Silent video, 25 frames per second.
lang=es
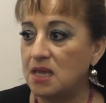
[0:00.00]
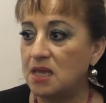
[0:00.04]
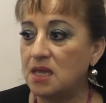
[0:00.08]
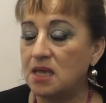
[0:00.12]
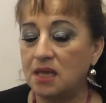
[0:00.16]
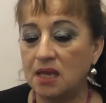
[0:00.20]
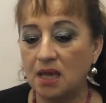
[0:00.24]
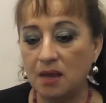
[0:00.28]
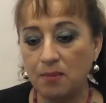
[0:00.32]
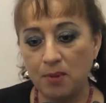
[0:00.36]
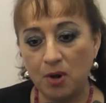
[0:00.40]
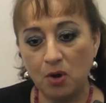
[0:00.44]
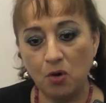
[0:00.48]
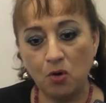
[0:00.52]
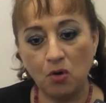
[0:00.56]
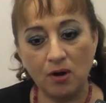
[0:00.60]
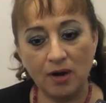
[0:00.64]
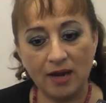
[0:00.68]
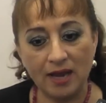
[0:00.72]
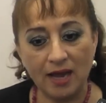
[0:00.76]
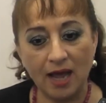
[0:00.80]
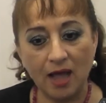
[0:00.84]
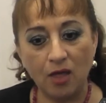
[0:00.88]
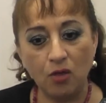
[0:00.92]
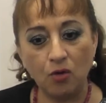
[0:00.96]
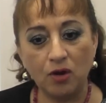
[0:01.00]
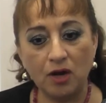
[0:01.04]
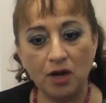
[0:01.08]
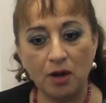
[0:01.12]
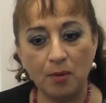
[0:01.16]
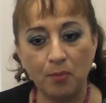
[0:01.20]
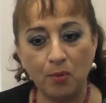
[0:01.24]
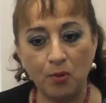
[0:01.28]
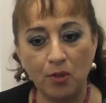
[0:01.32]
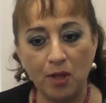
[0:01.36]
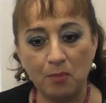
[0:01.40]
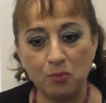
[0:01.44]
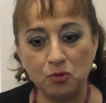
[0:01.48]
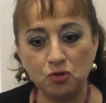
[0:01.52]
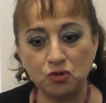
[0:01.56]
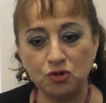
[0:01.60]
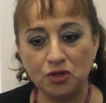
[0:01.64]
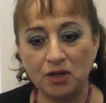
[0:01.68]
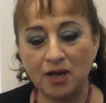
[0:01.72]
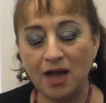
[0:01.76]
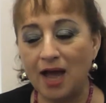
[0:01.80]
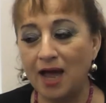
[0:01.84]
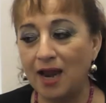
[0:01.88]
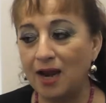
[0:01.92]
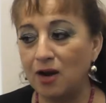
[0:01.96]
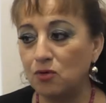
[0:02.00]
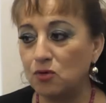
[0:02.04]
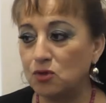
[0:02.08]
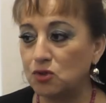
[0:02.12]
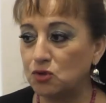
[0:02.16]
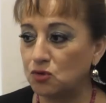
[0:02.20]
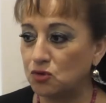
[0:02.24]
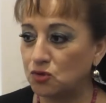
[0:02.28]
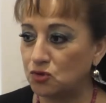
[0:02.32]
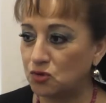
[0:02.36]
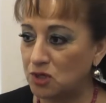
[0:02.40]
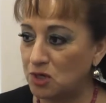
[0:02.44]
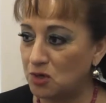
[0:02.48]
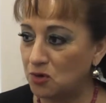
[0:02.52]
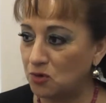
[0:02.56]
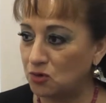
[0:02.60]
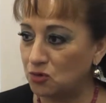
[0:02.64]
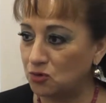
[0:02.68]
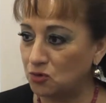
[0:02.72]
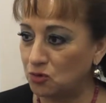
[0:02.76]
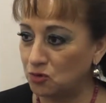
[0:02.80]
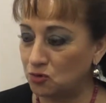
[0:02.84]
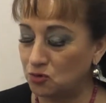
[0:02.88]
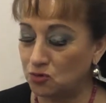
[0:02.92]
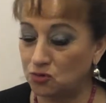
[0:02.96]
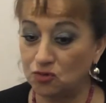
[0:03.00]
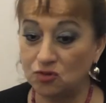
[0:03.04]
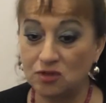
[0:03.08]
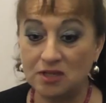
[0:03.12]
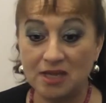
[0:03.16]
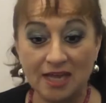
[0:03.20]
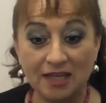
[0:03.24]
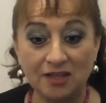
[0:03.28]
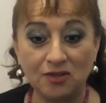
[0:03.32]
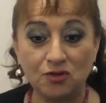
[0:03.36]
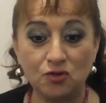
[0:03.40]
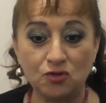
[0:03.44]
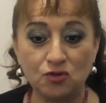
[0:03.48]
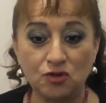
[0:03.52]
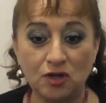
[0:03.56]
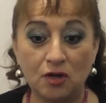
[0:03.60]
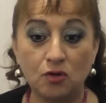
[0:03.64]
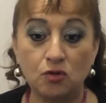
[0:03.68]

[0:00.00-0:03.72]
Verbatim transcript: y qué mejor legado que le podamos dejar a nuestros hijos, nuestros nietos,